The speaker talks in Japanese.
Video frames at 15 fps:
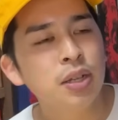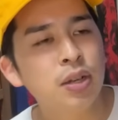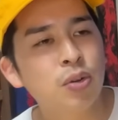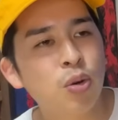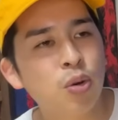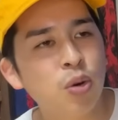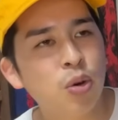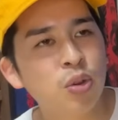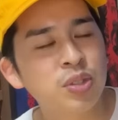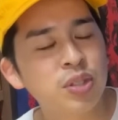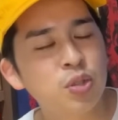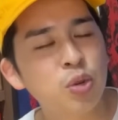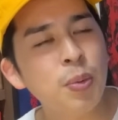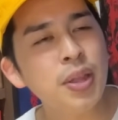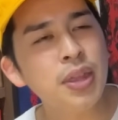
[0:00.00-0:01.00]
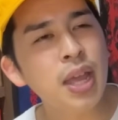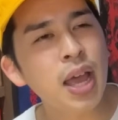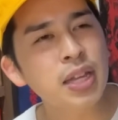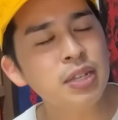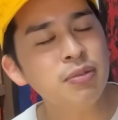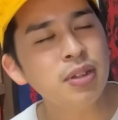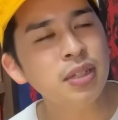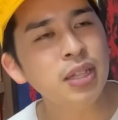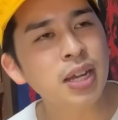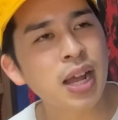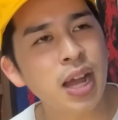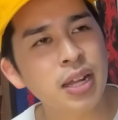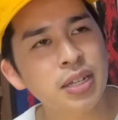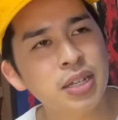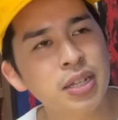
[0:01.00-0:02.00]
こう、序盤で始まった
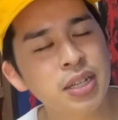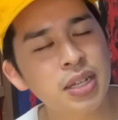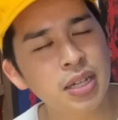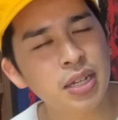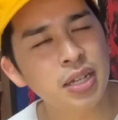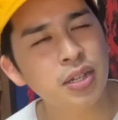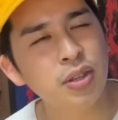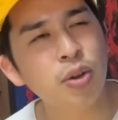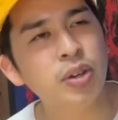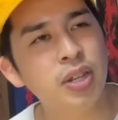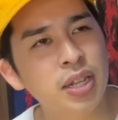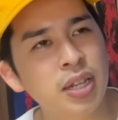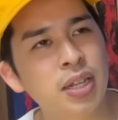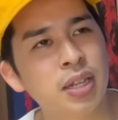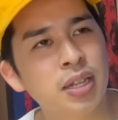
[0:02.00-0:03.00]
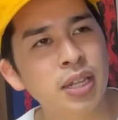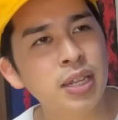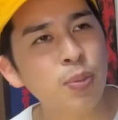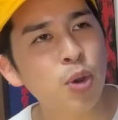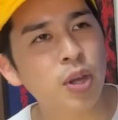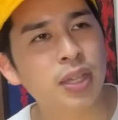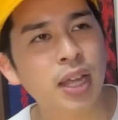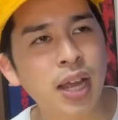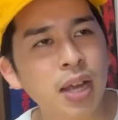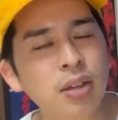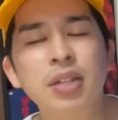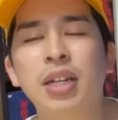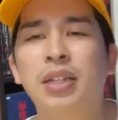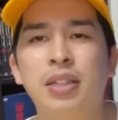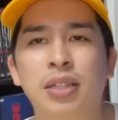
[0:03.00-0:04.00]
感じより、規模がでっか
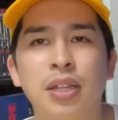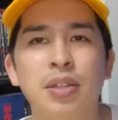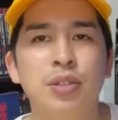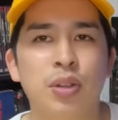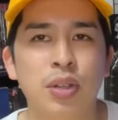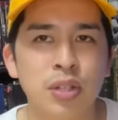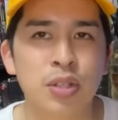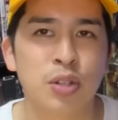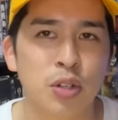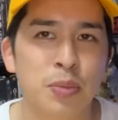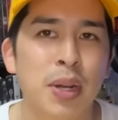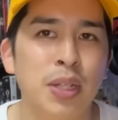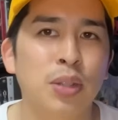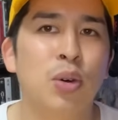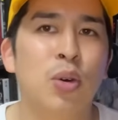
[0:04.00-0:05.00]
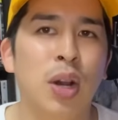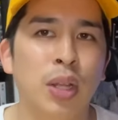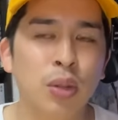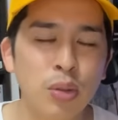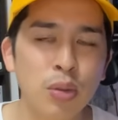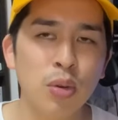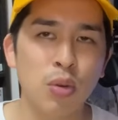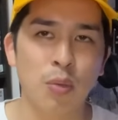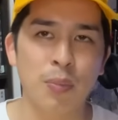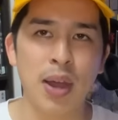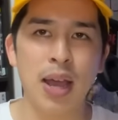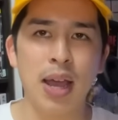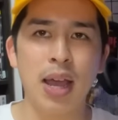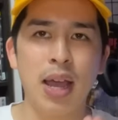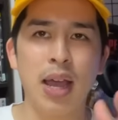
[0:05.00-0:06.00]
くなってんですよね、終盤の方が。どんどんこう、
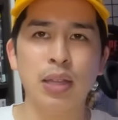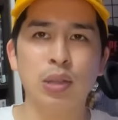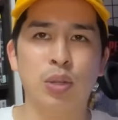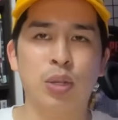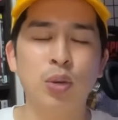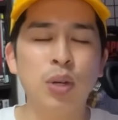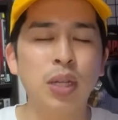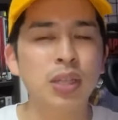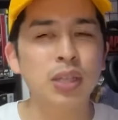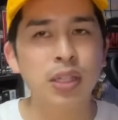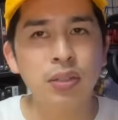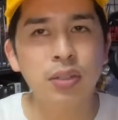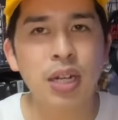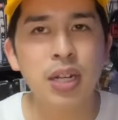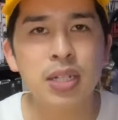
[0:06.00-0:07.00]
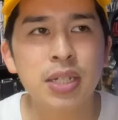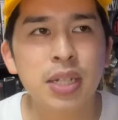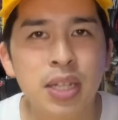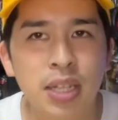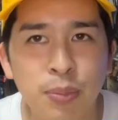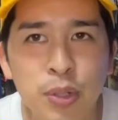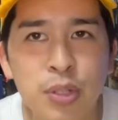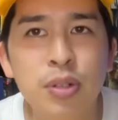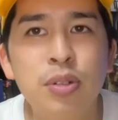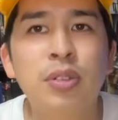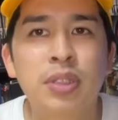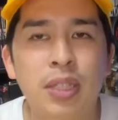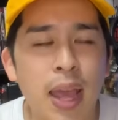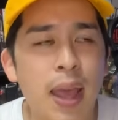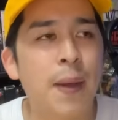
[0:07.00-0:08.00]
バーっと広がっていく感じが気持ちよ
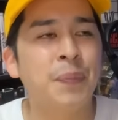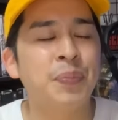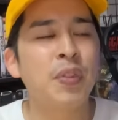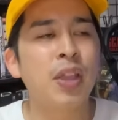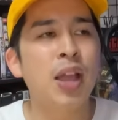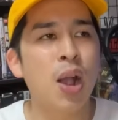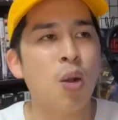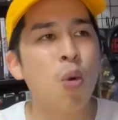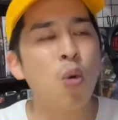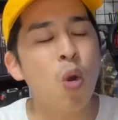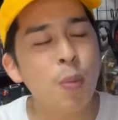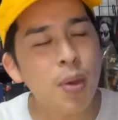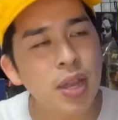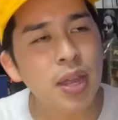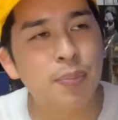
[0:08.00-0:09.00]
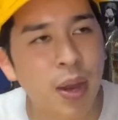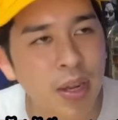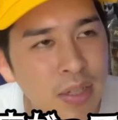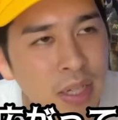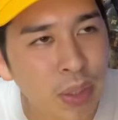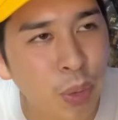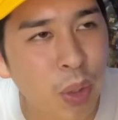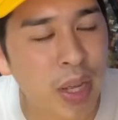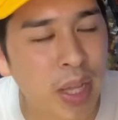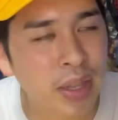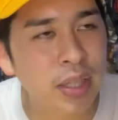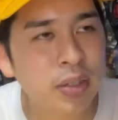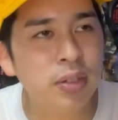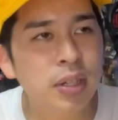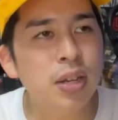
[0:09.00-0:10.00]
くて、あ、ここまで爆破とかやっ
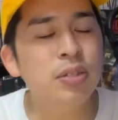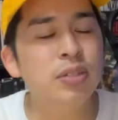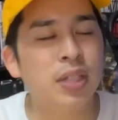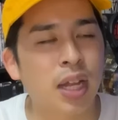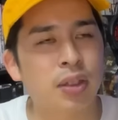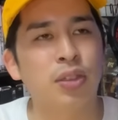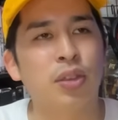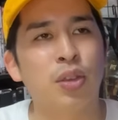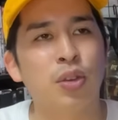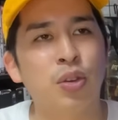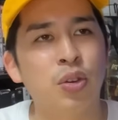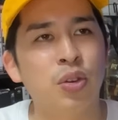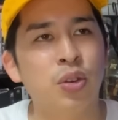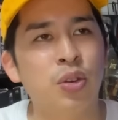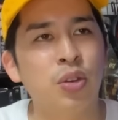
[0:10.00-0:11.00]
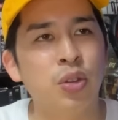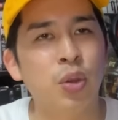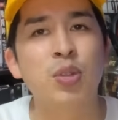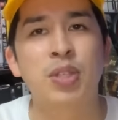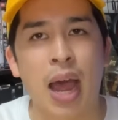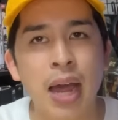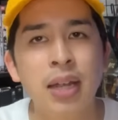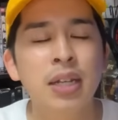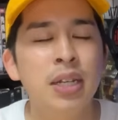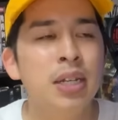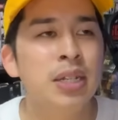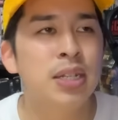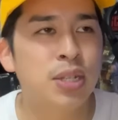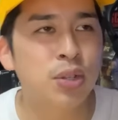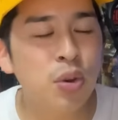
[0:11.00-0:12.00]
てくれるんだっていう良さ
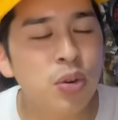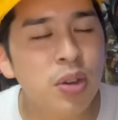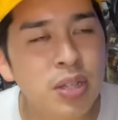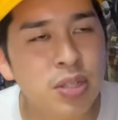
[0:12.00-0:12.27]
地獄絵